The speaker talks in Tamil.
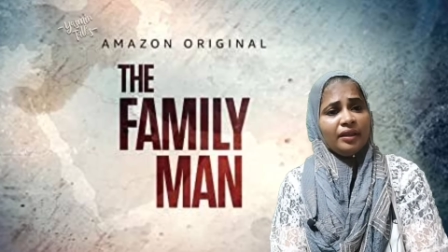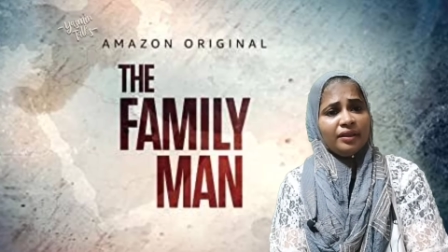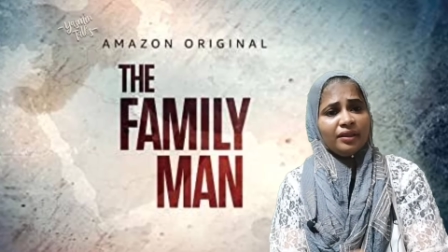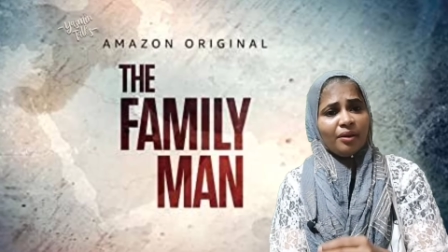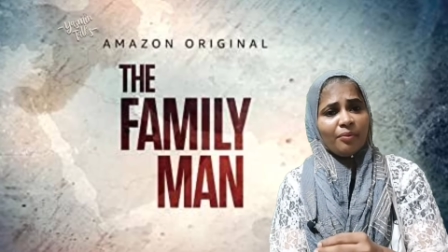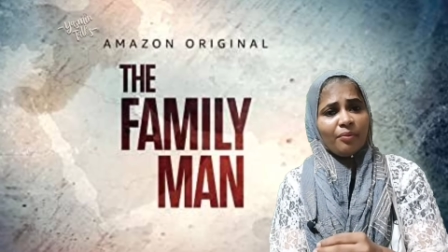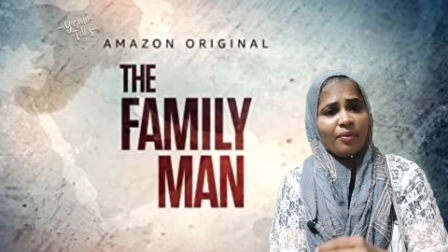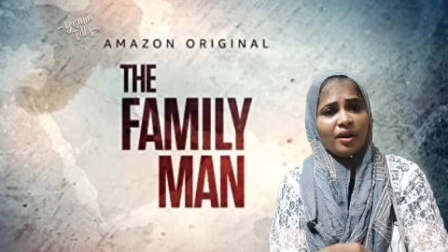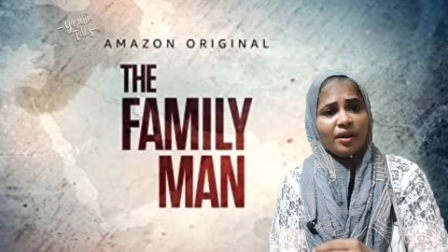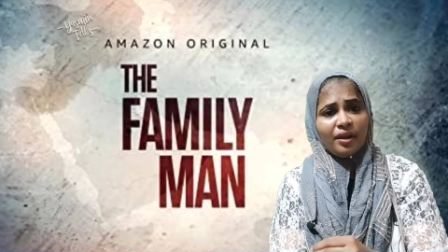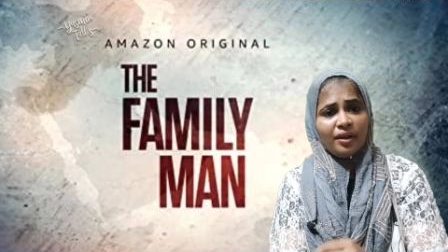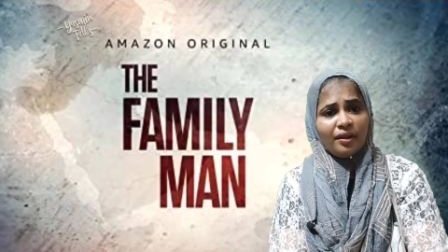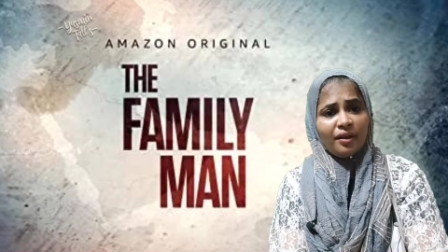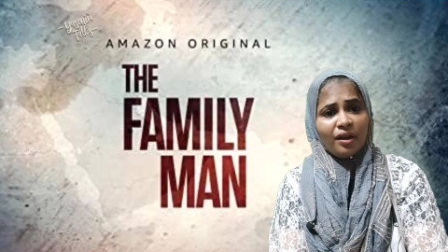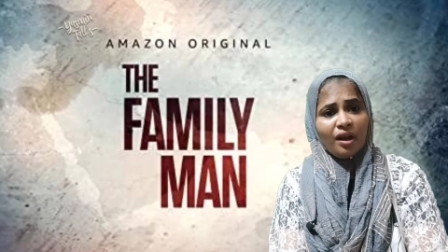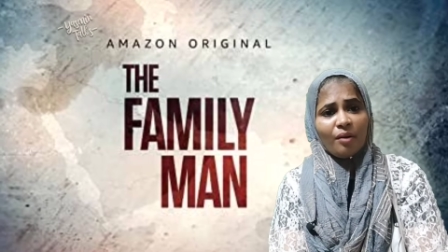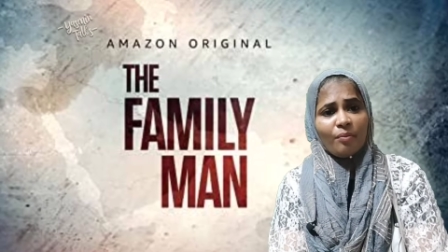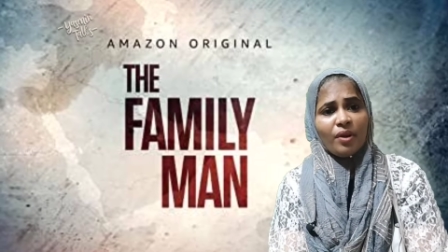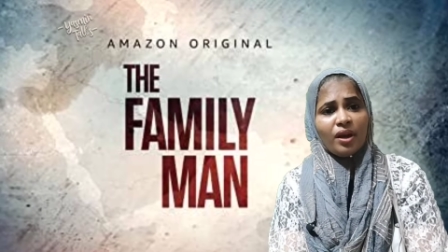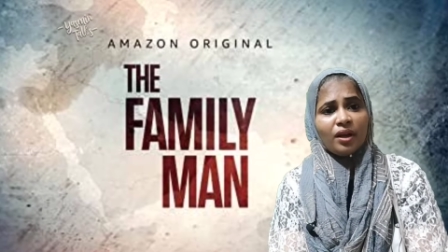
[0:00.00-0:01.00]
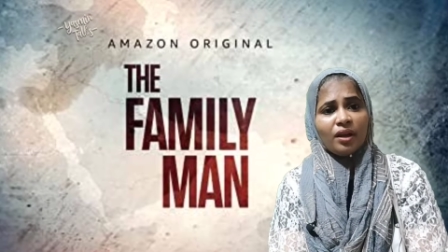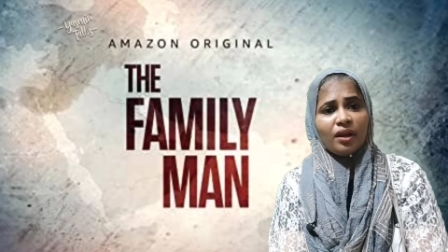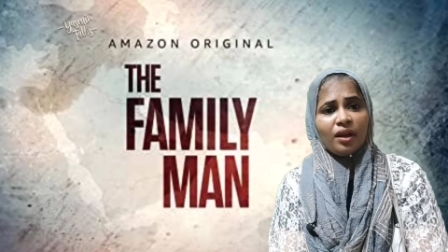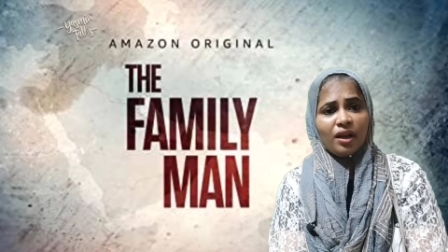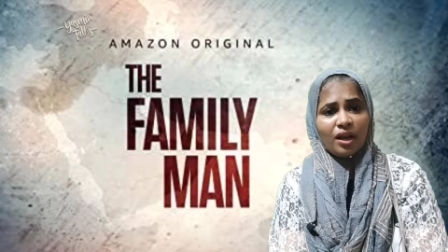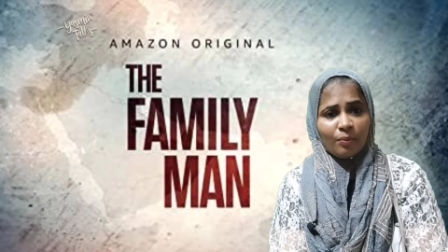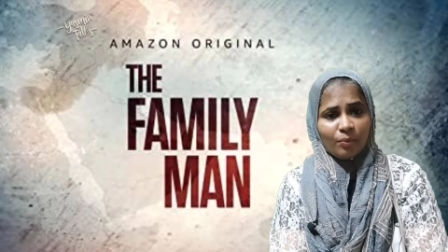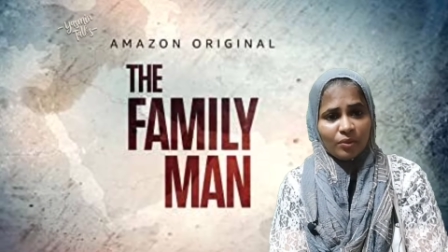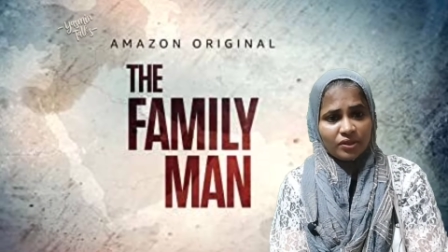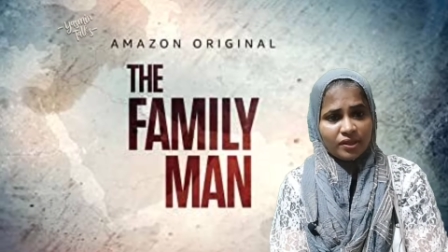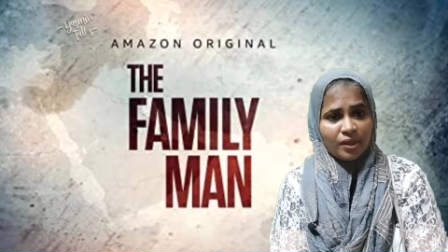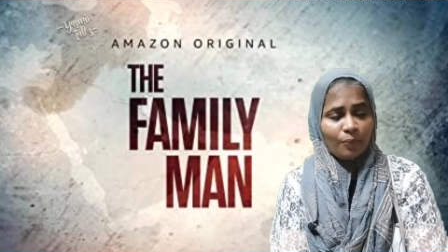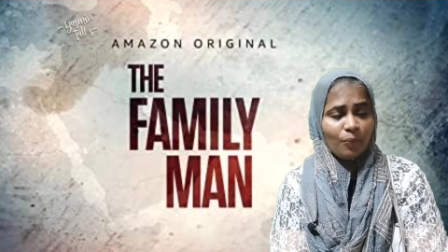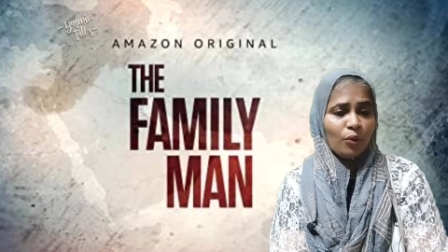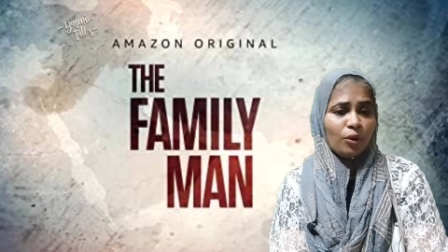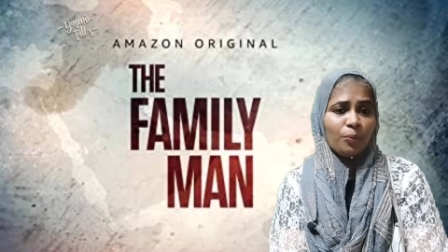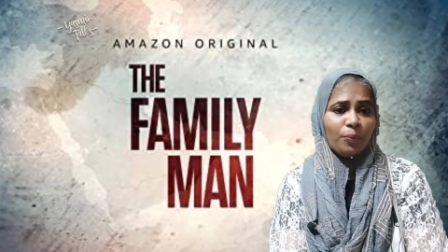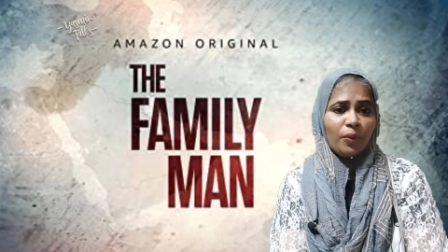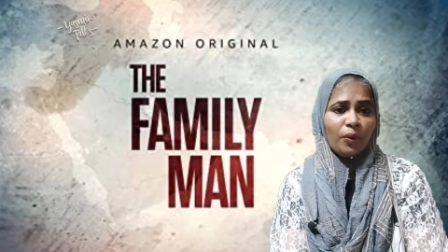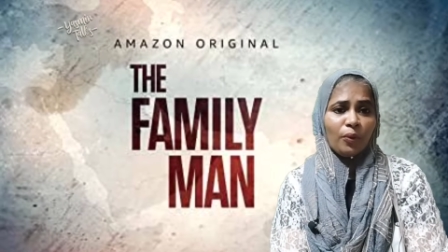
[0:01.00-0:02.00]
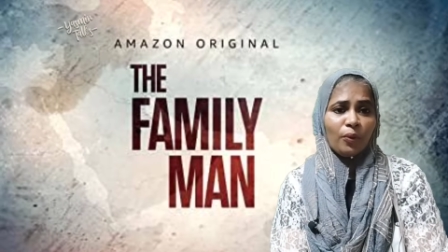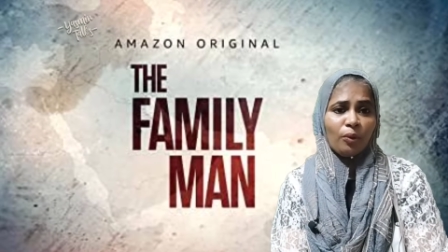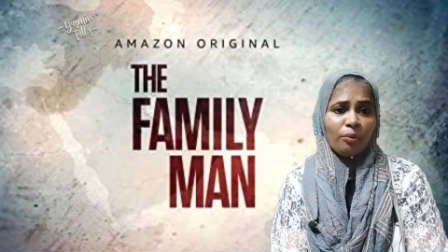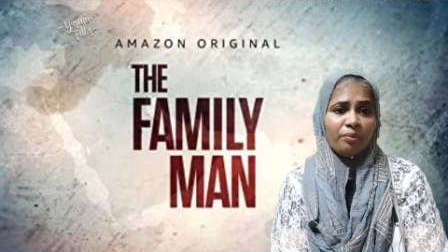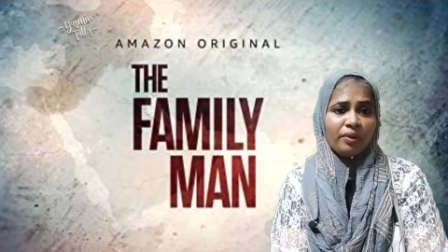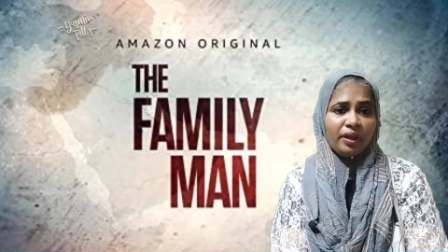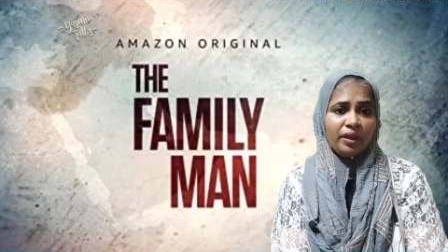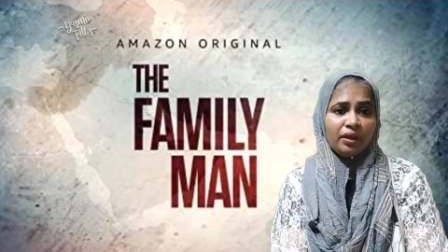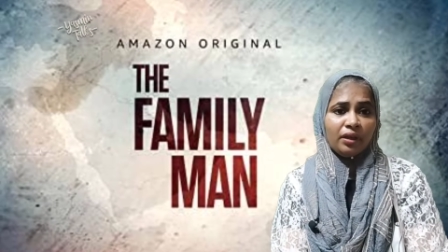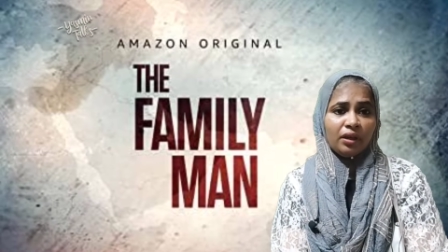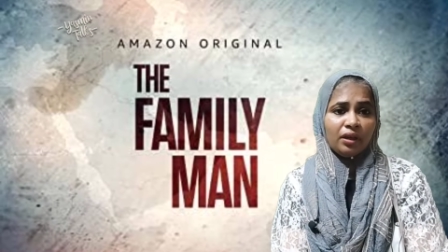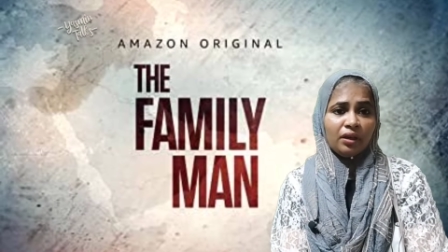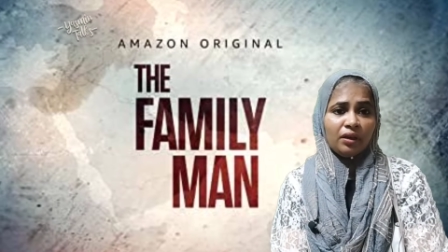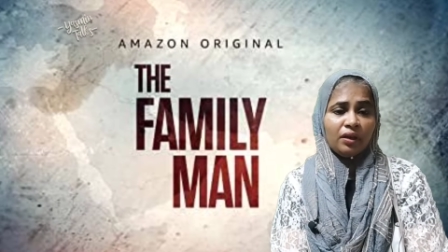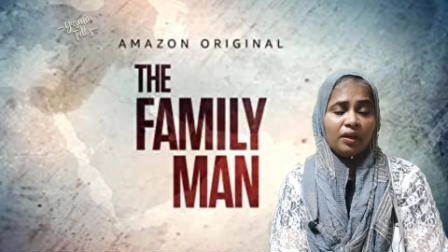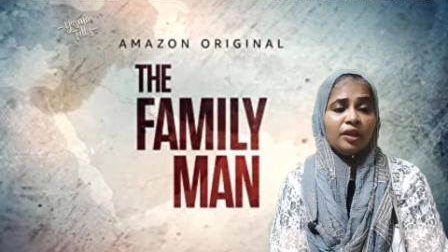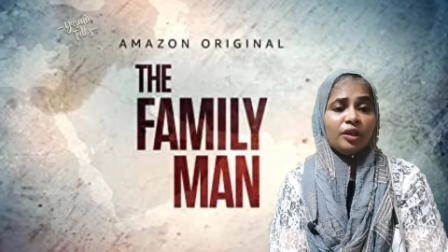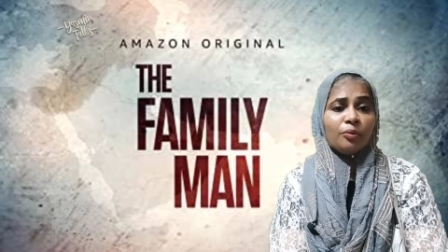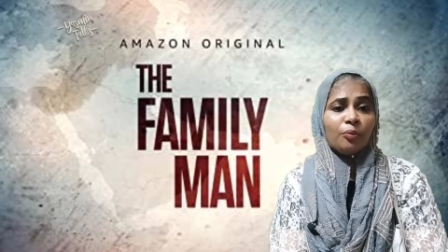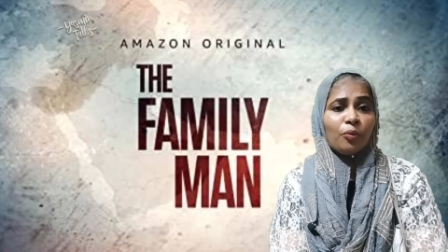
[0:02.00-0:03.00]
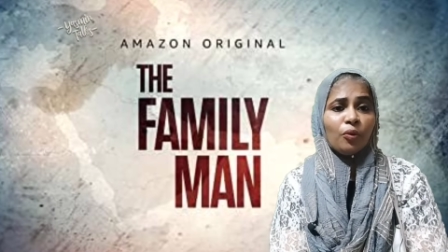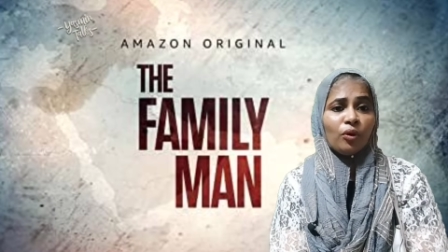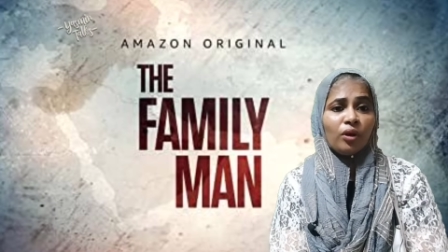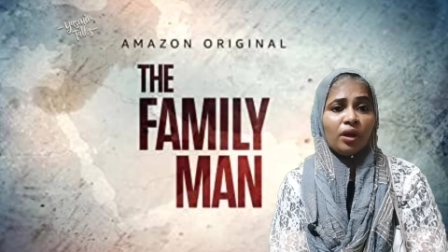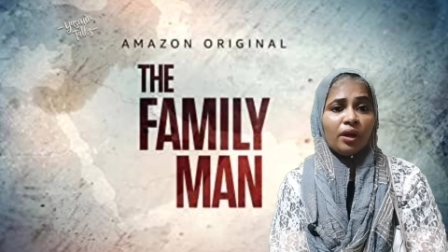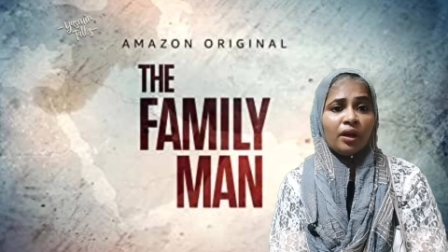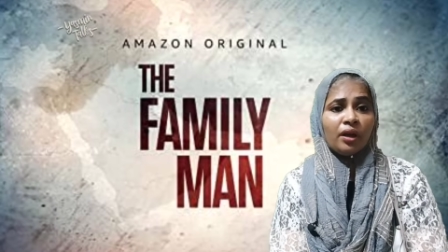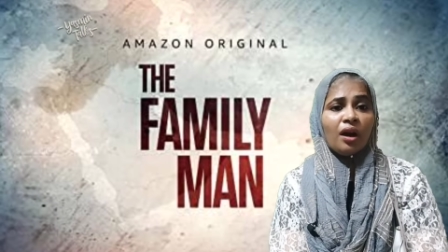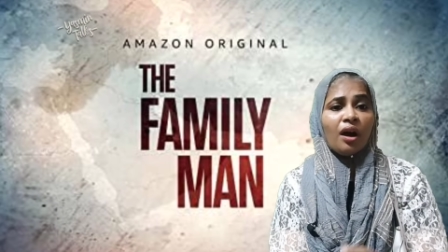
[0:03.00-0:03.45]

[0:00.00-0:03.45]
இந்த மாதிரி டிராமாக்கெல்லாம் நம்ம சப்போர்ட் பண்ணோம் அப்படின்னா இது போல